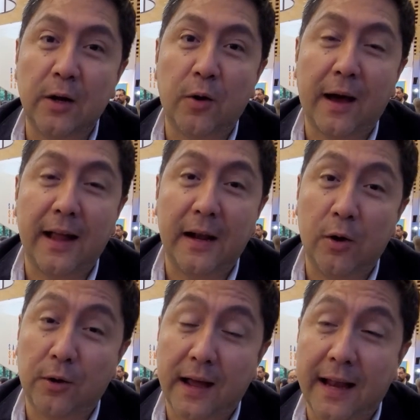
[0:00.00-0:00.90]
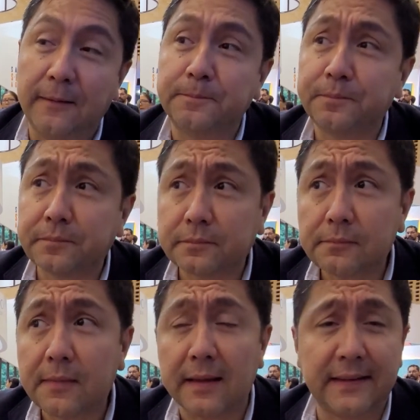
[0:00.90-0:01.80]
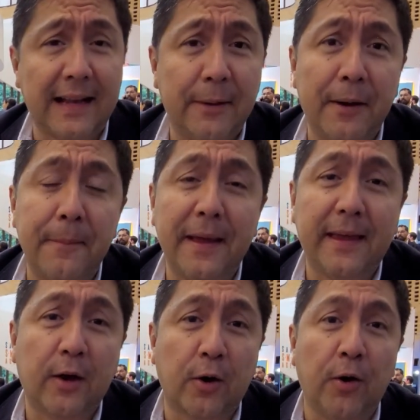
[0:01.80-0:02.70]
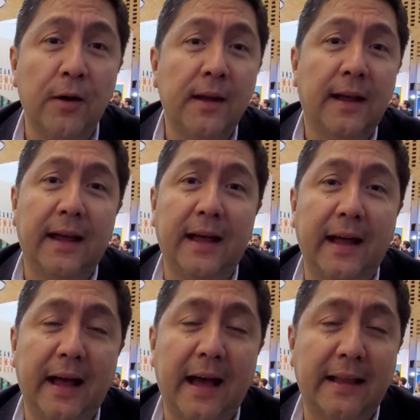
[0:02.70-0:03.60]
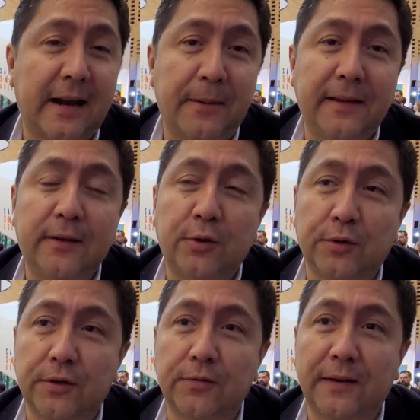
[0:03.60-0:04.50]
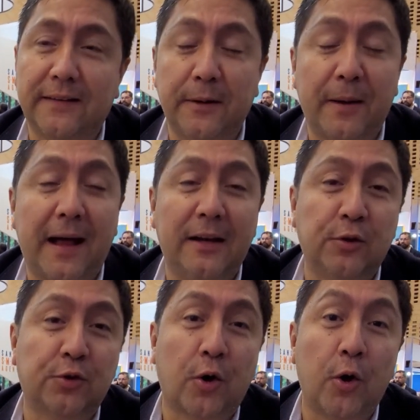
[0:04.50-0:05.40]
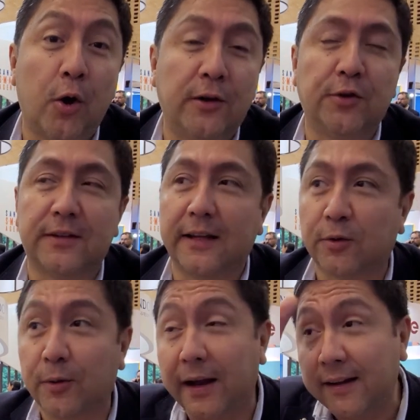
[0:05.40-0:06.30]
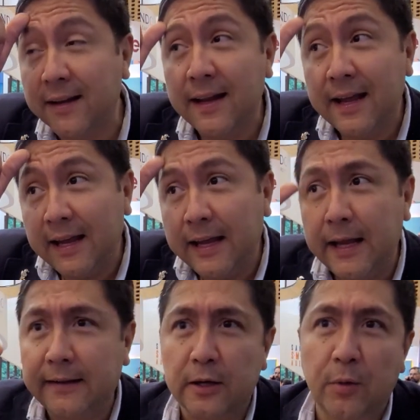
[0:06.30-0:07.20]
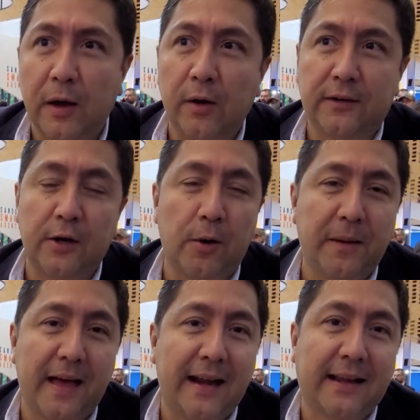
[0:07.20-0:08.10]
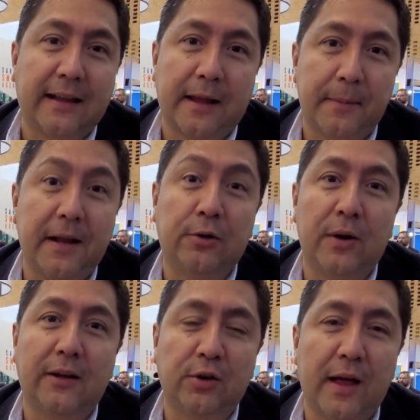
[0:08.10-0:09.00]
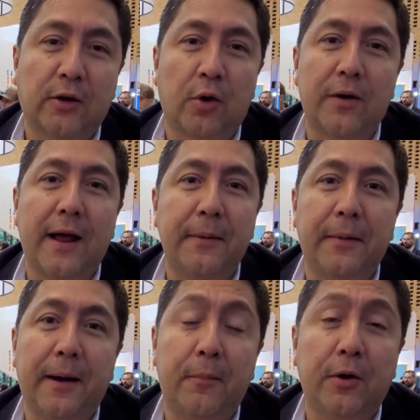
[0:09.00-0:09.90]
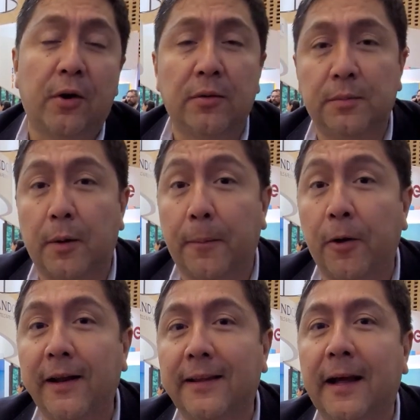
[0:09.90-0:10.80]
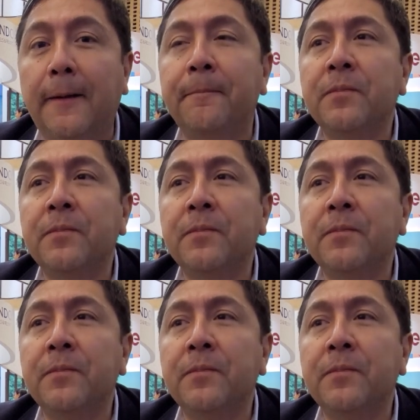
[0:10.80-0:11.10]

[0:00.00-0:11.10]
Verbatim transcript: y el local, celebre México eh, a través de sus festivales, sus colores, sus texturas. Y sin olvidar que también es una ciudad con una vibra muy cosmopolita,